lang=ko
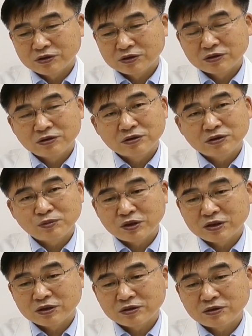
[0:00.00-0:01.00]
이제 그런
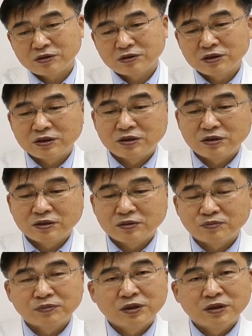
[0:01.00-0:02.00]
측면에서 이
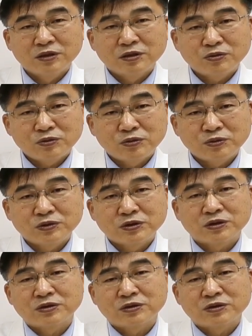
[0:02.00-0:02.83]
또 이제